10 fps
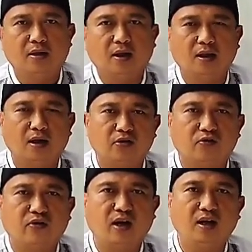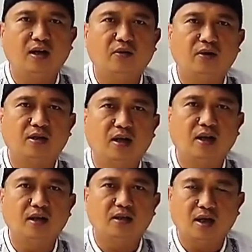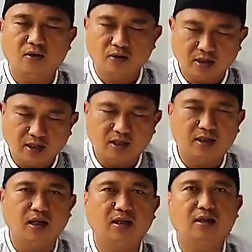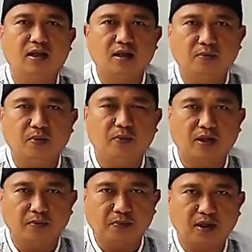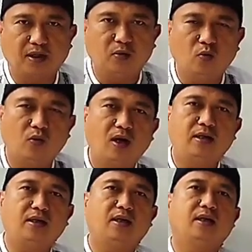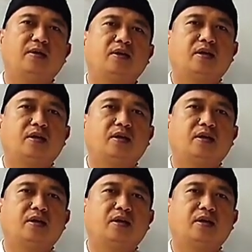Allah Subhanahu wa taala selalu senantiasa memberikan perlindungannya,